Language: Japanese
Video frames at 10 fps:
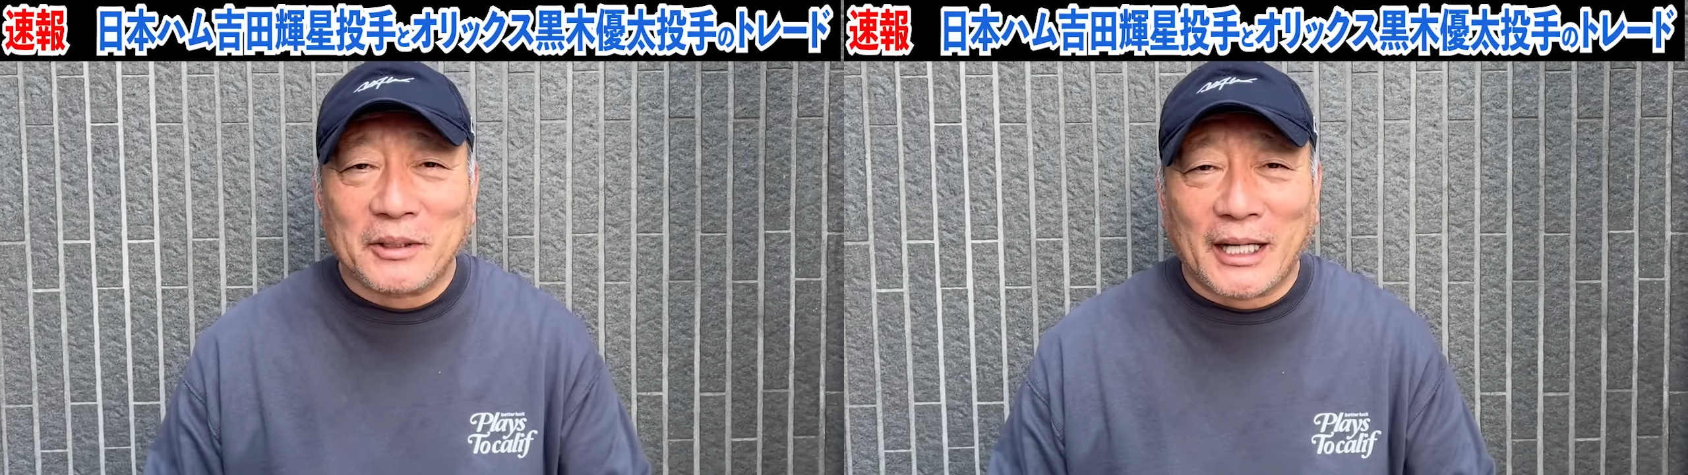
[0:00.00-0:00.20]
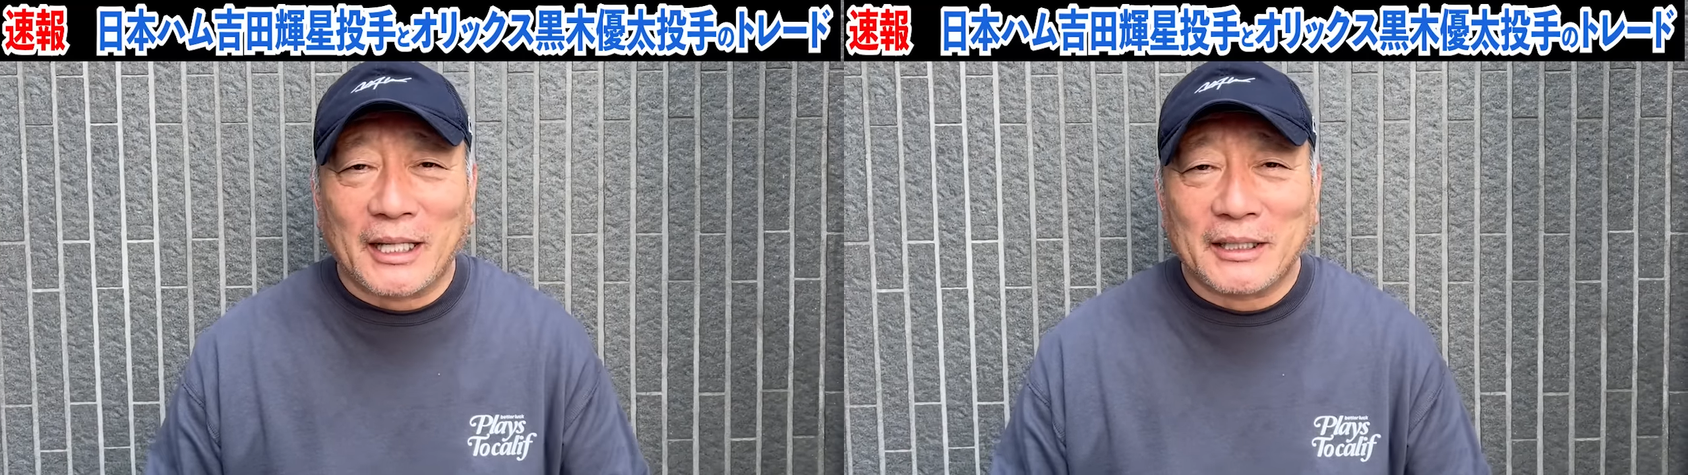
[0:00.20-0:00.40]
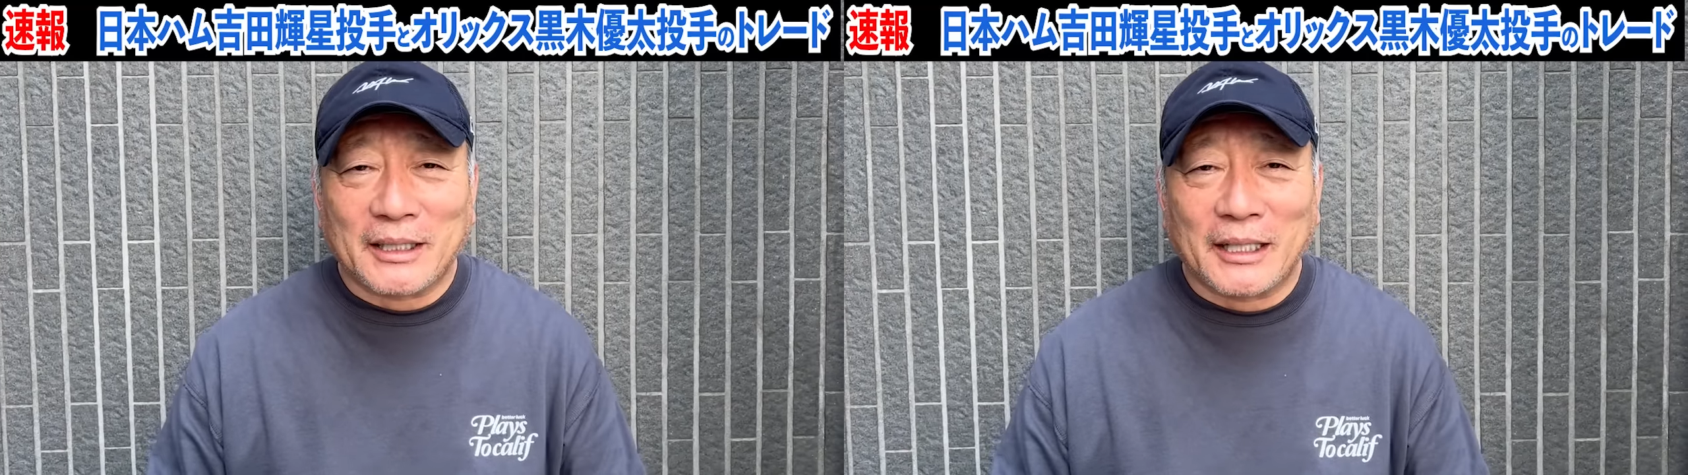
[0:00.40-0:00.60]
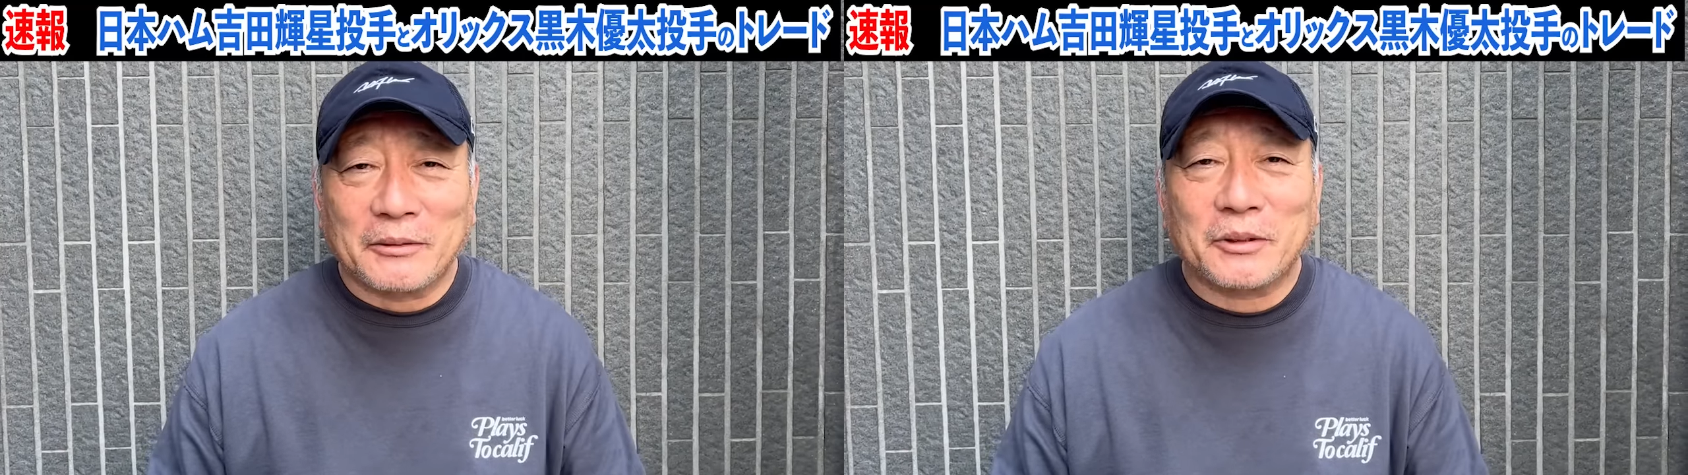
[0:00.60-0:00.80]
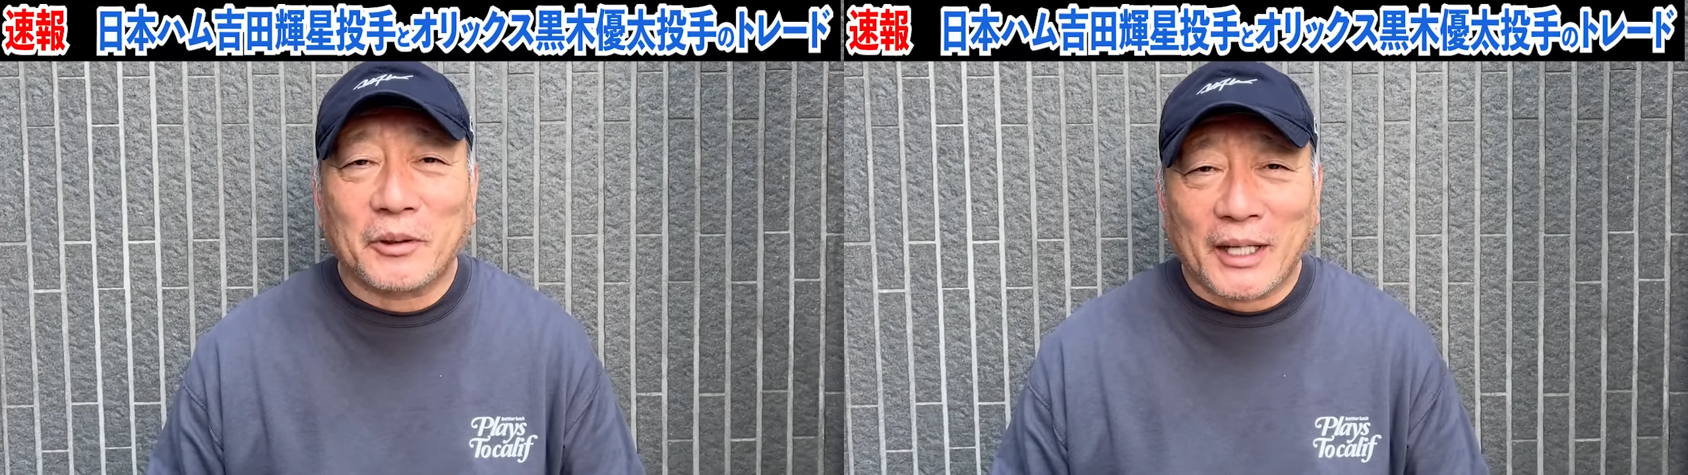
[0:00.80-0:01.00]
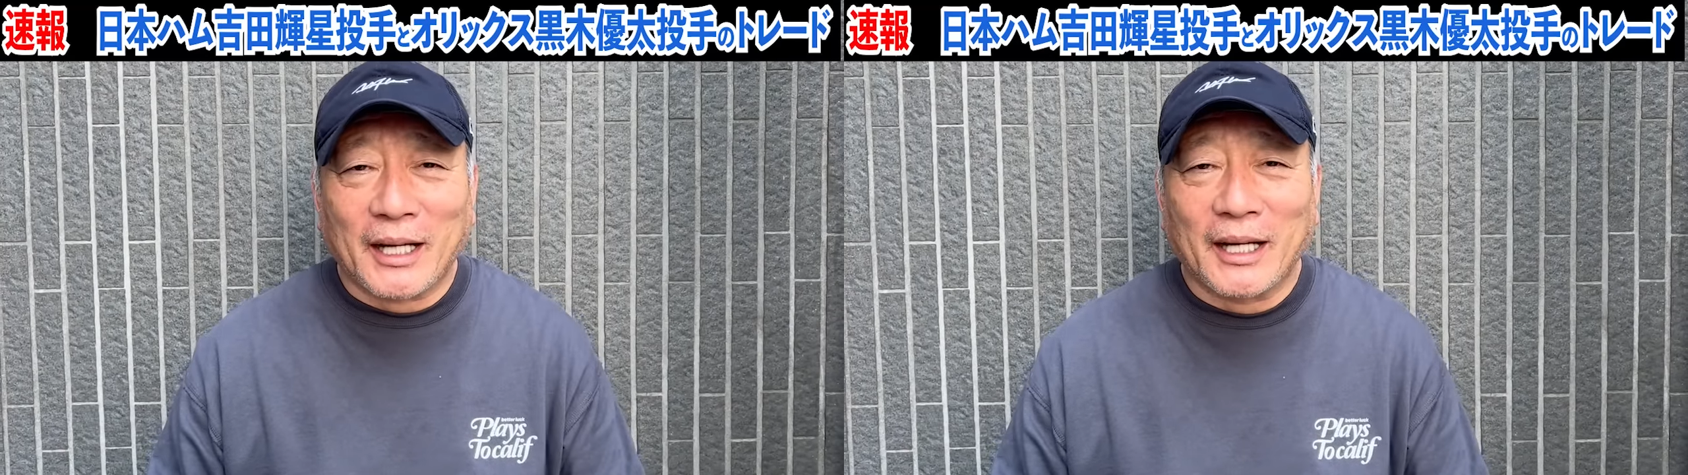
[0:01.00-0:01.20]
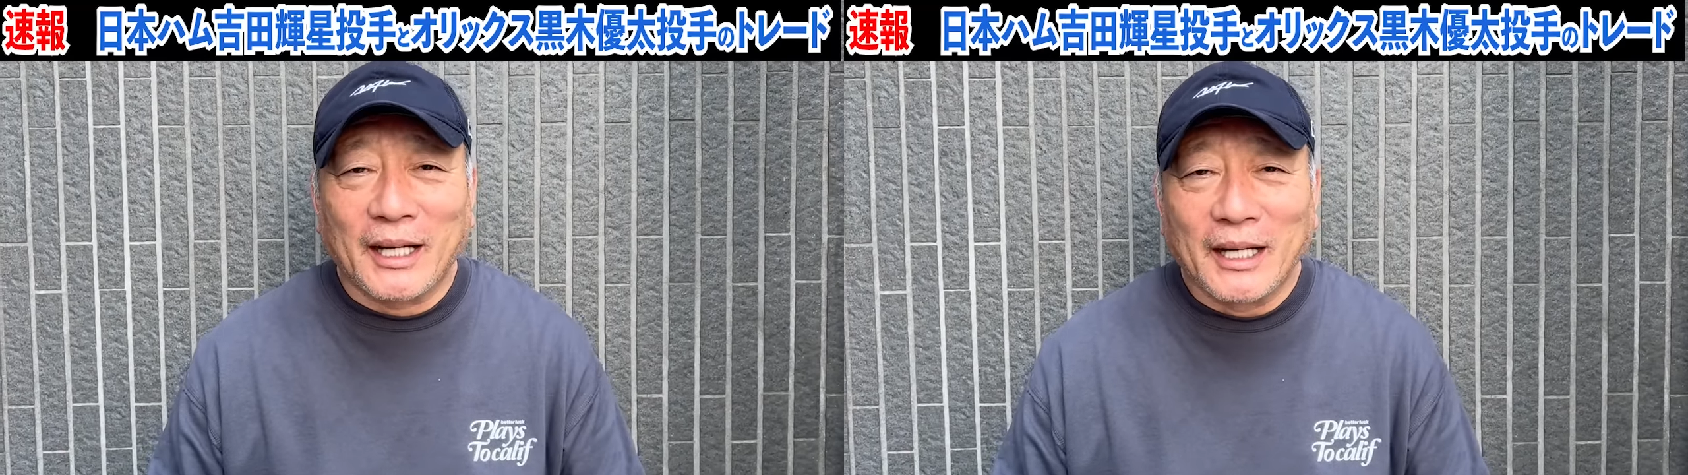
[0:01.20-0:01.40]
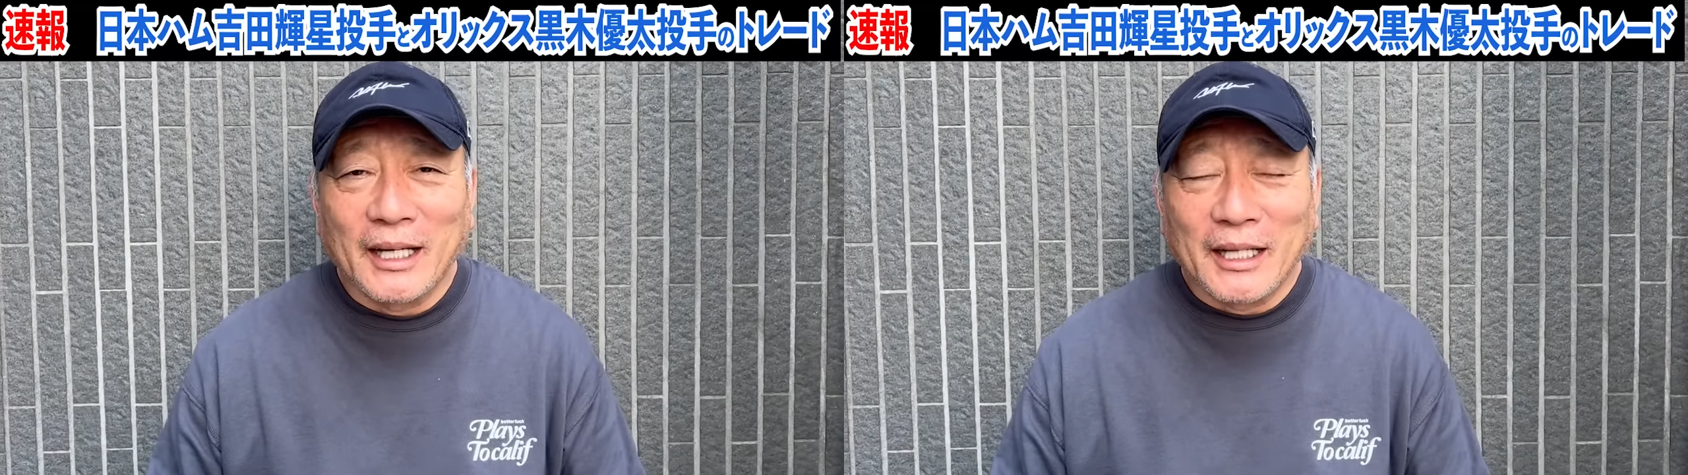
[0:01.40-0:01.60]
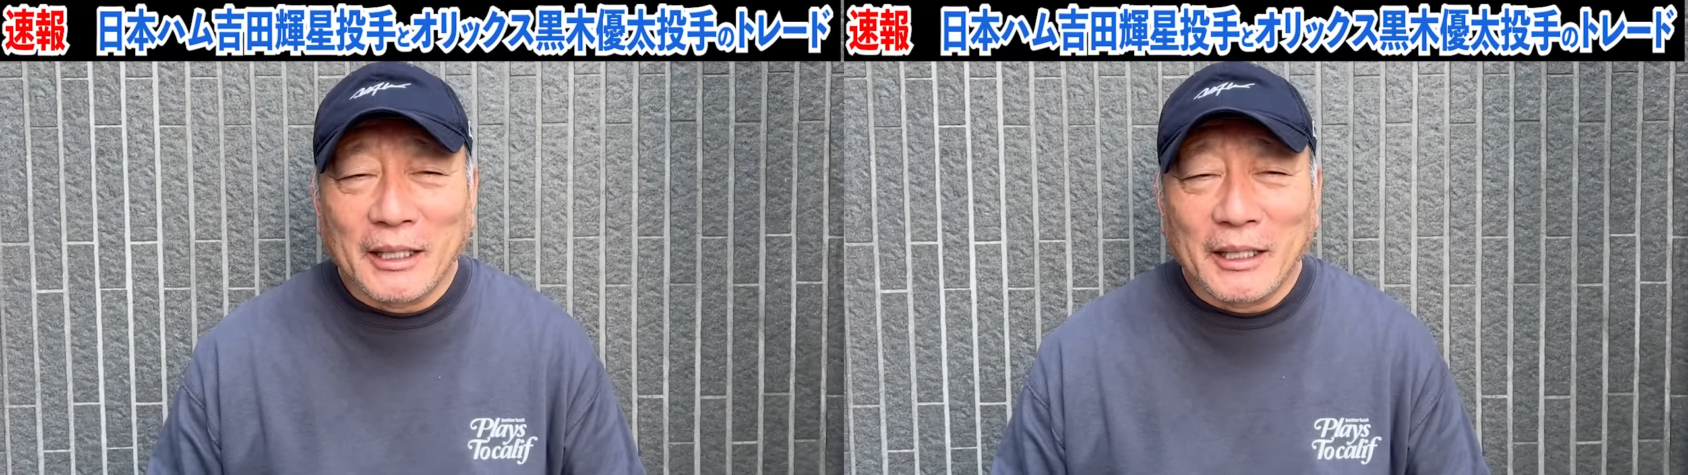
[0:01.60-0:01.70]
ころに入っていくとね、はい、